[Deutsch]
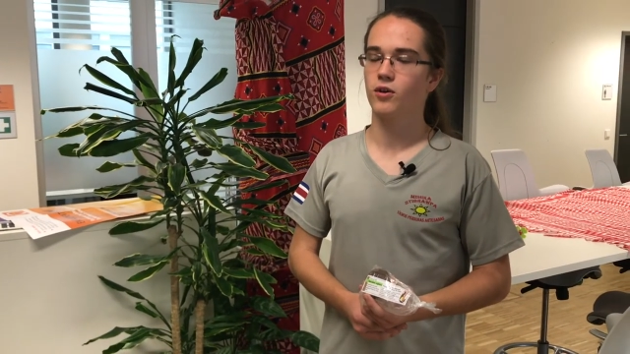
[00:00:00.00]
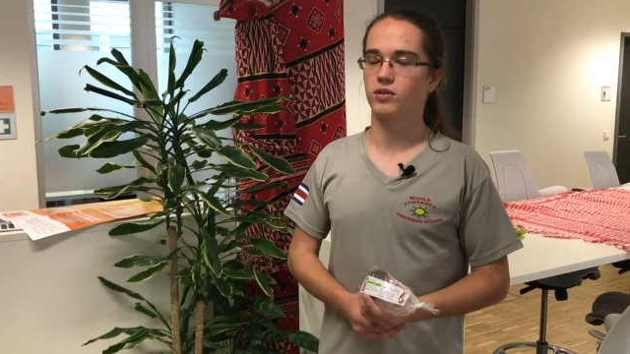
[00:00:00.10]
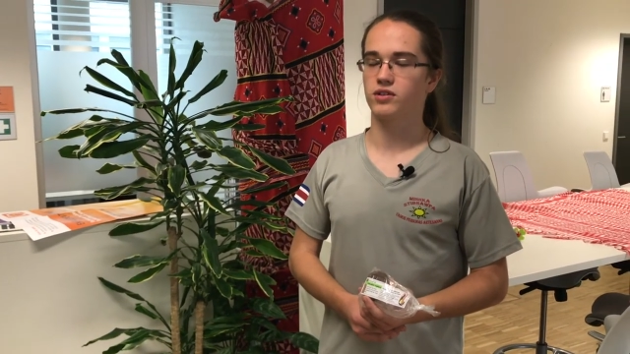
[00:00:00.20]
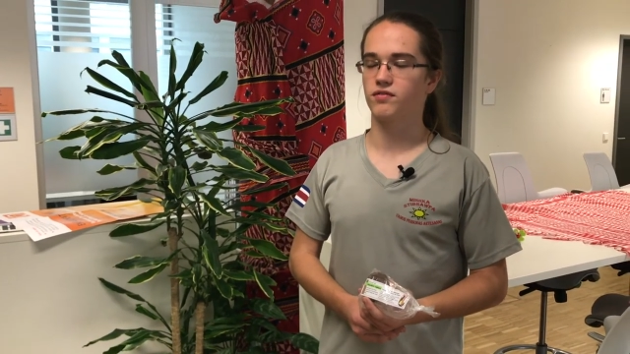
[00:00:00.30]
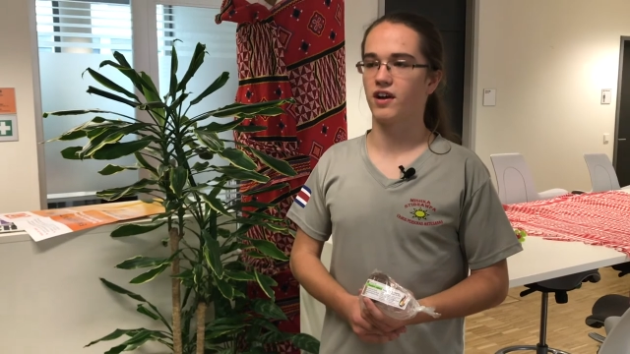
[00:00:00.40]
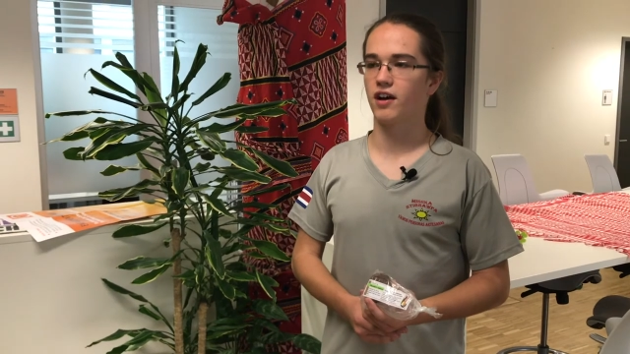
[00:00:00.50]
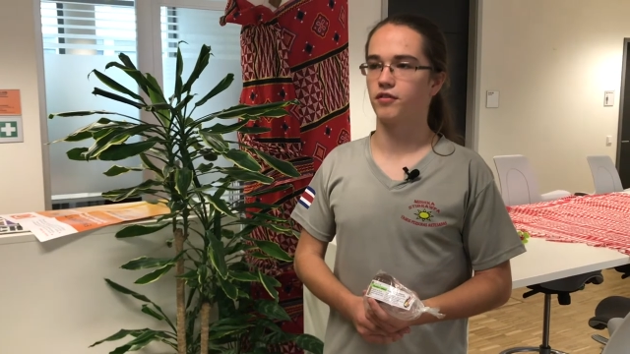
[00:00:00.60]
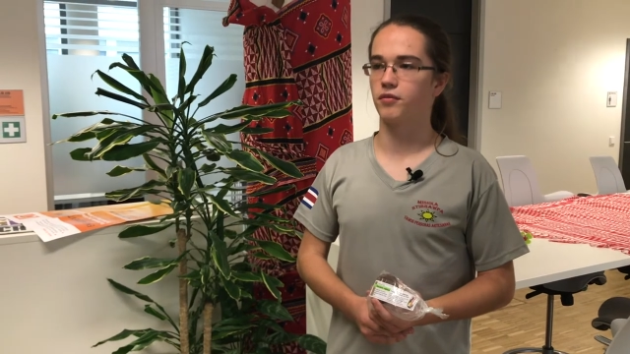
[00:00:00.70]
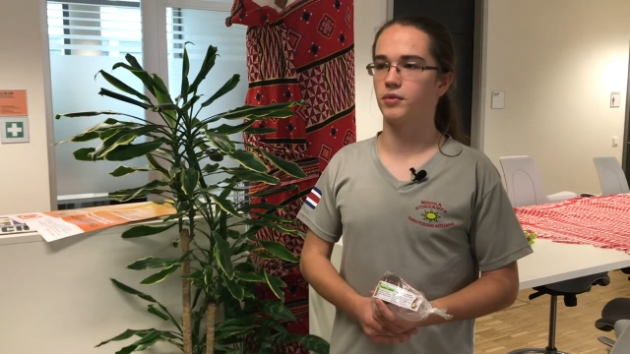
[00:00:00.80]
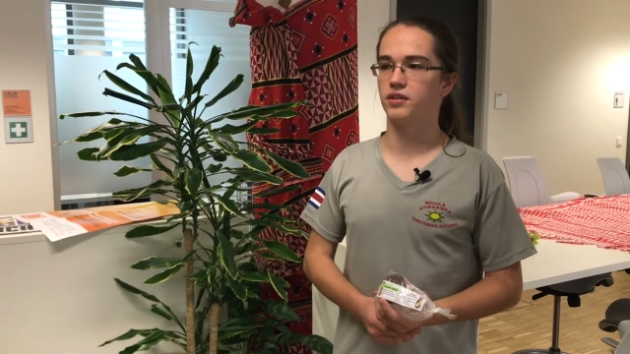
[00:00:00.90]
Und das war
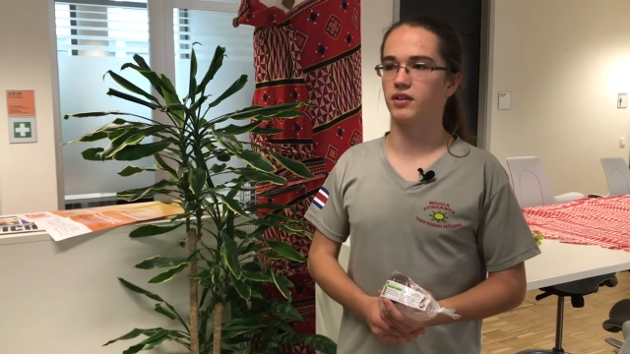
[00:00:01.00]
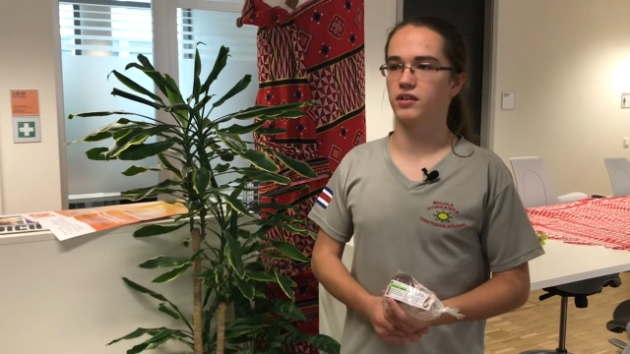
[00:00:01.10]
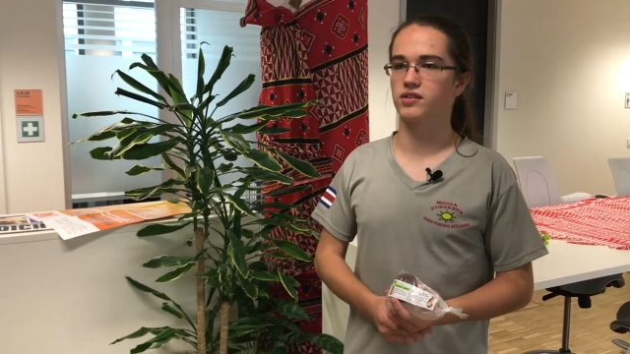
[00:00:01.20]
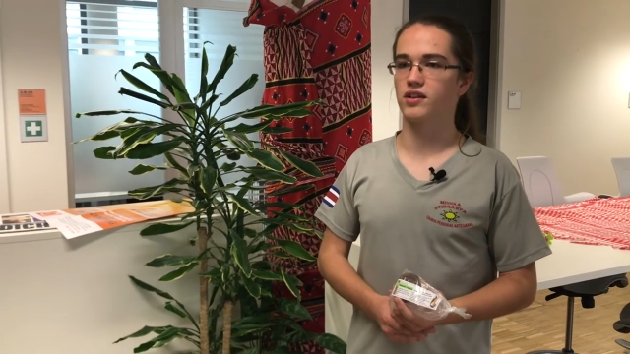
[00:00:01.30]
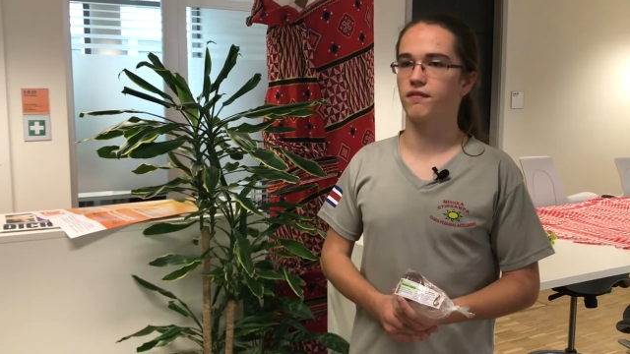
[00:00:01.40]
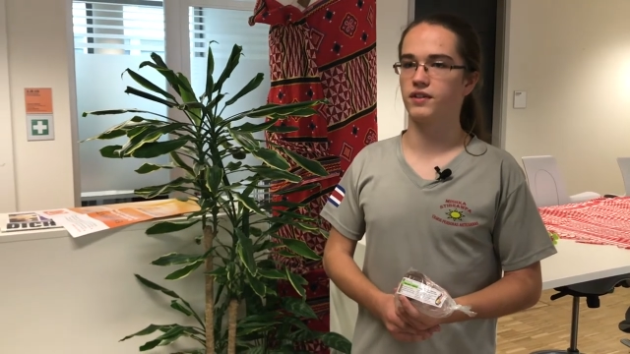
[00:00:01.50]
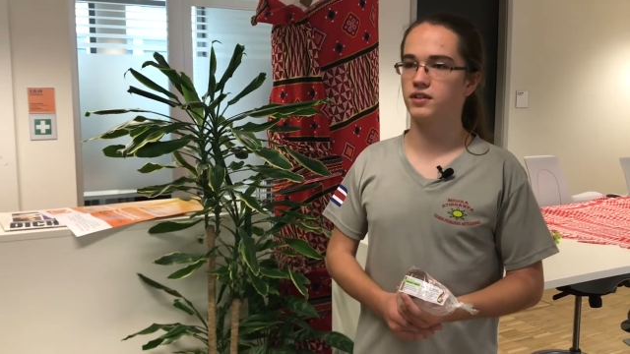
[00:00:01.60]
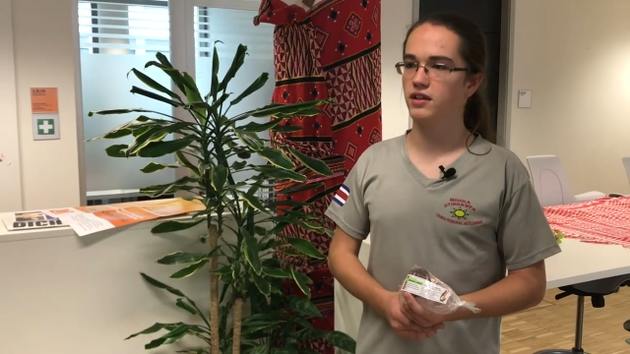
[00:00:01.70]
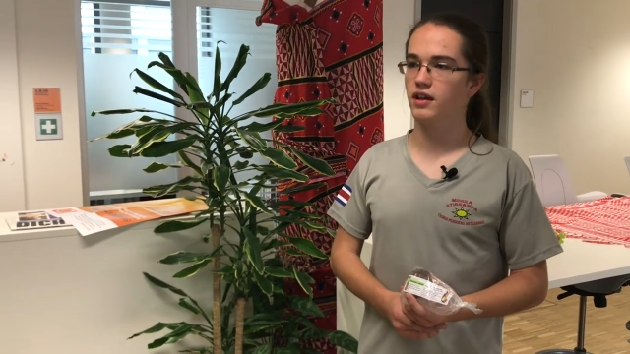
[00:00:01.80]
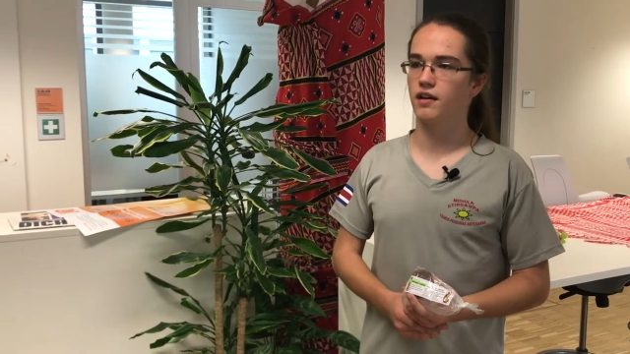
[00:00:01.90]
für mich eine sehr
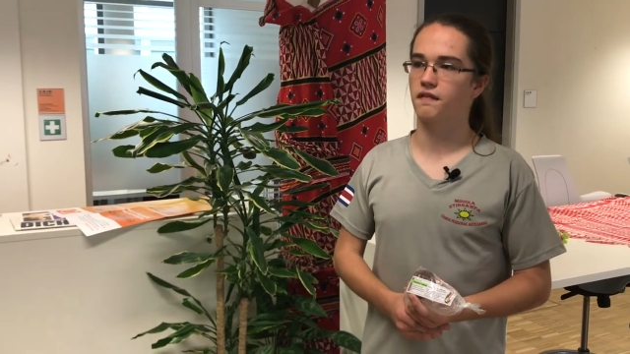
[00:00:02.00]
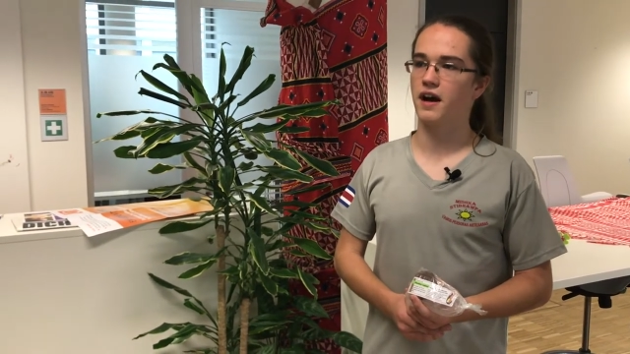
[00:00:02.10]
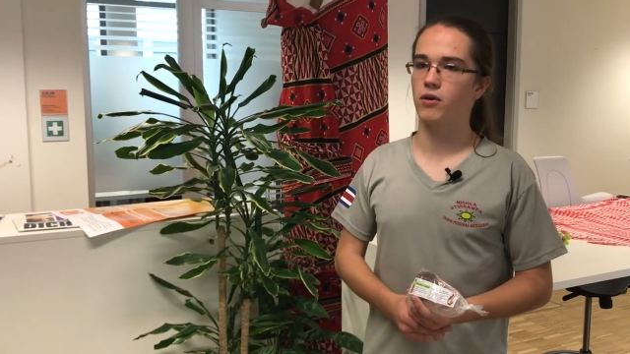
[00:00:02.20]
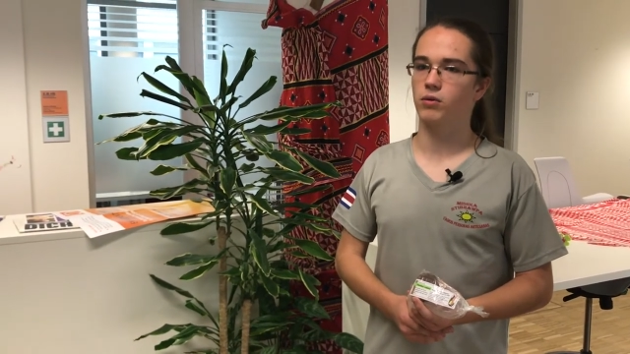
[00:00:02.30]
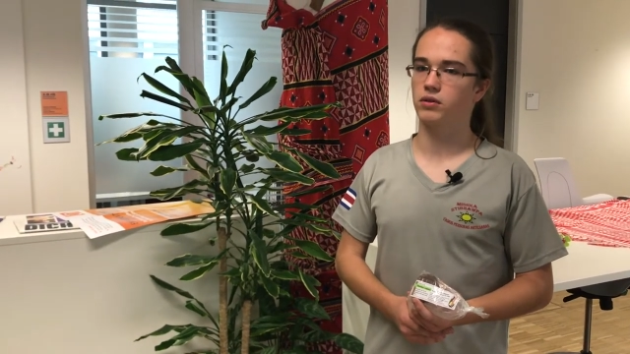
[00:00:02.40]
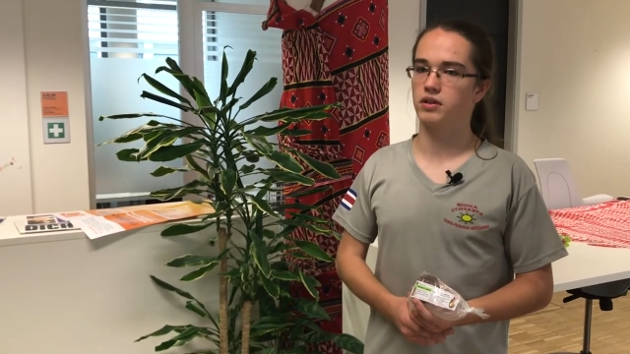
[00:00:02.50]
wichtige Erfahrung,